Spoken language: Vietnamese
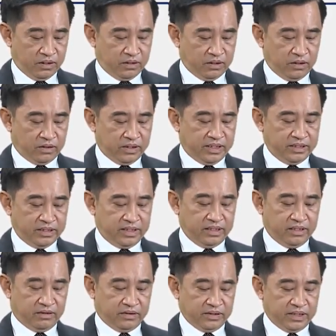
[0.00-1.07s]
do Liên chi
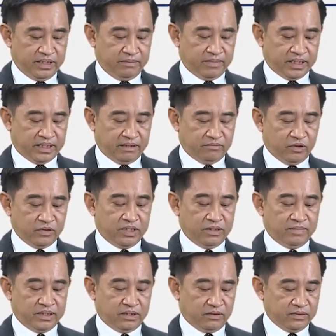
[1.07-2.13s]
hội tim mạch thành phố Hồ Chí
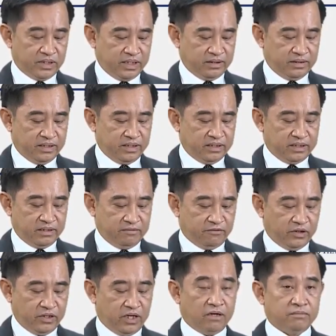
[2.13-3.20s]
Minh tổ chức với sự
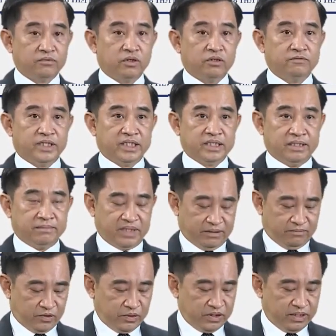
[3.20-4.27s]
phối hợp của Viện Tim
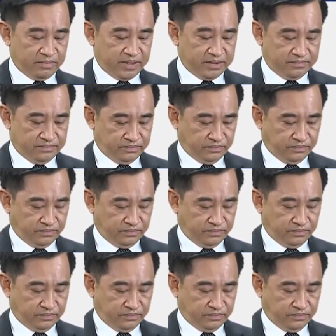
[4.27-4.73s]
thành phố Hồ Chí Minh.